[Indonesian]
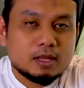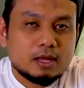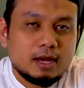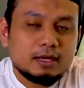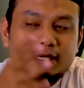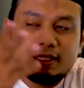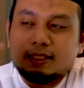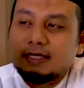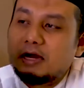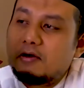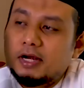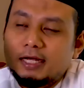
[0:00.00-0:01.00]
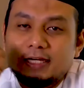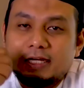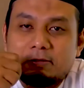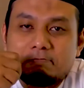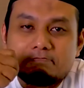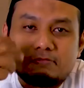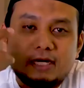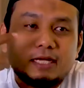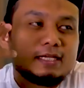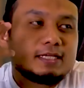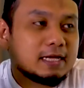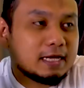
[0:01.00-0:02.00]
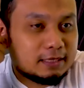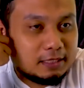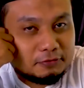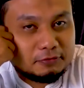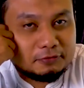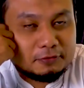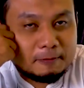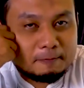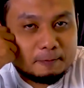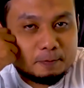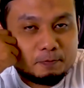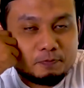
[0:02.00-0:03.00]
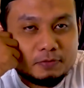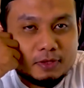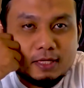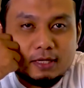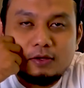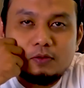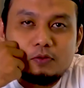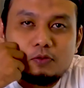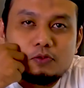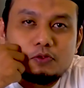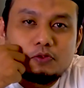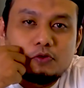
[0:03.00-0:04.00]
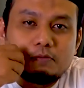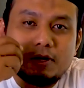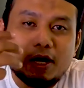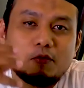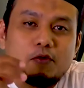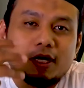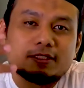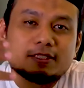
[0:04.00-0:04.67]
Akhirnya tiga orang ini berinisiatif untuk melakukan